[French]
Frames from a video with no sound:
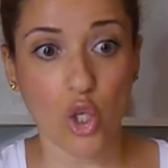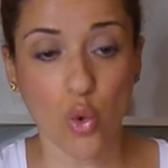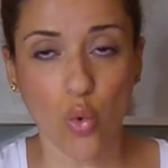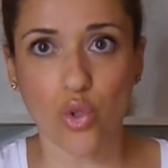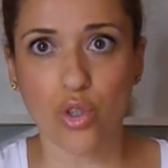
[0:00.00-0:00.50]

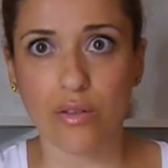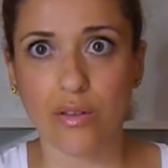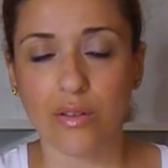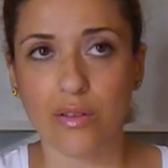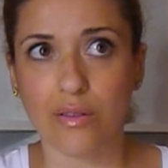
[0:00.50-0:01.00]
Donc
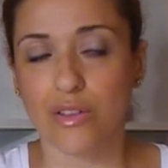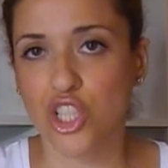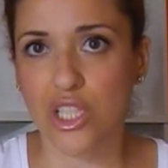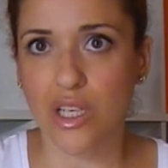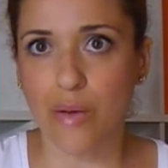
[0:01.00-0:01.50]
euh,
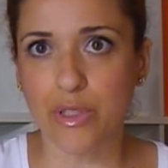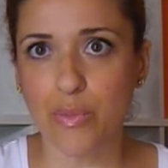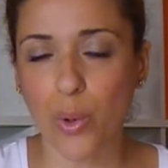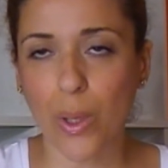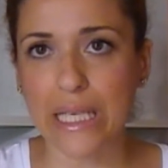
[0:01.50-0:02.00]
j'ai un petit
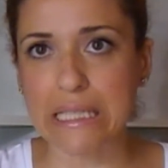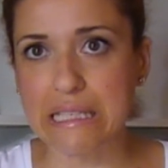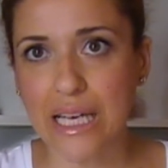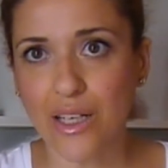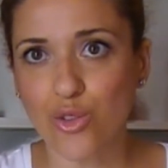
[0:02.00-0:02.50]
peu regardé
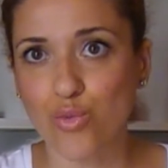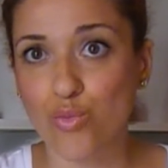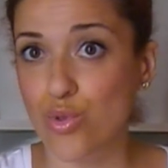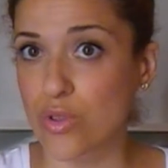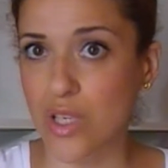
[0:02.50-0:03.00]
ça, donc je
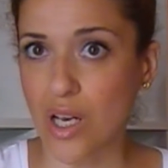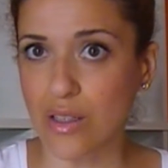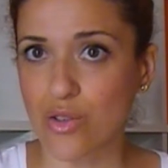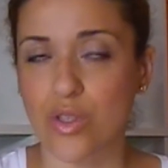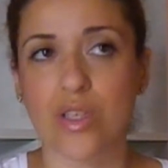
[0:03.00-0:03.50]
me suis dit tiens
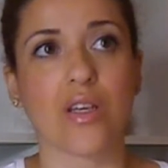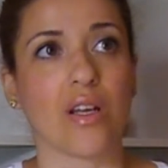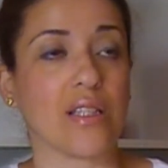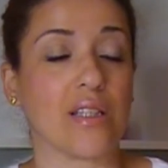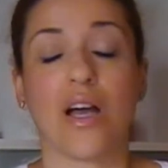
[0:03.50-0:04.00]
qu'est-ce que c'est
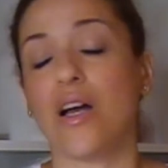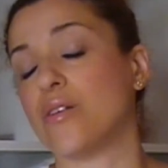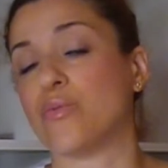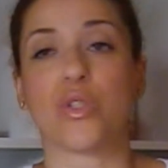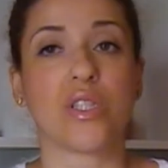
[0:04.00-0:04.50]
la nana,
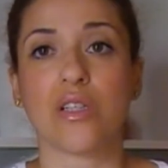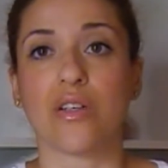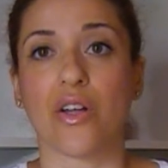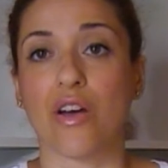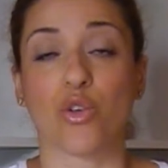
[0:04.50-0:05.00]
elle me dit,
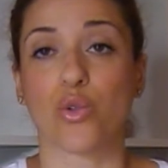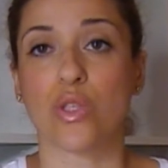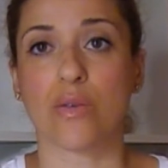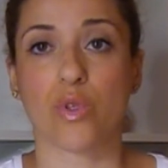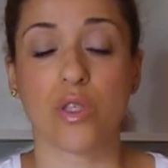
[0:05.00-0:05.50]
euh, la
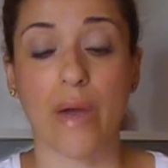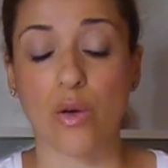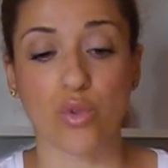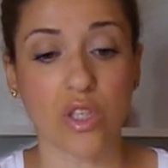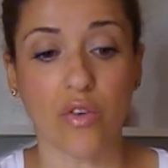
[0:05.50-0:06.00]
vendeuse elle me dit bah
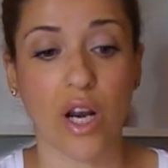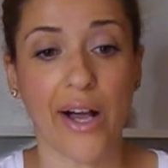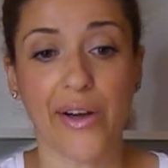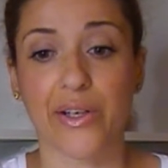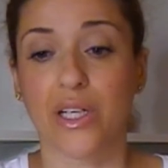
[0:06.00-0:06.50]
écoutez
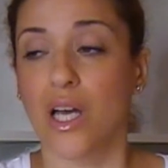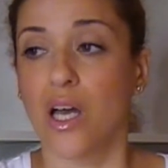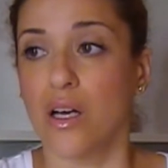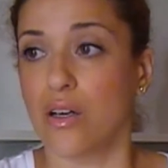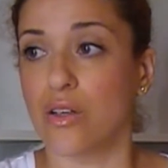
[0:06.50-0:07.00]
voilà
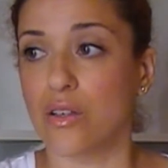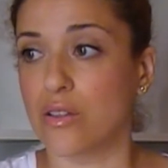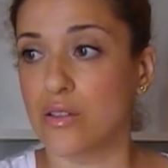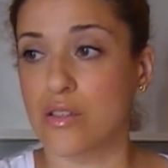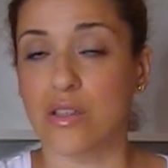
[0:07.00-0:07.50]

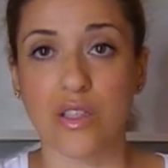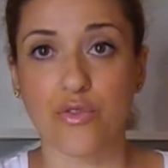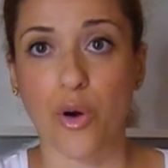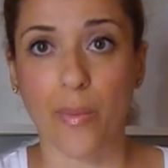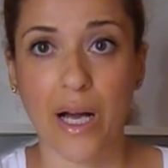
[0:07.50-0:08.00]
c'est des
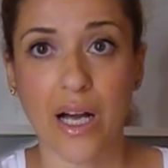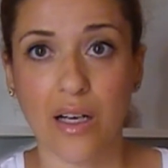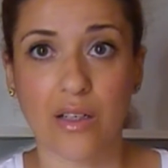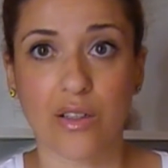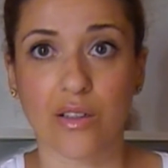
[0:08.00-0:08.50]
formats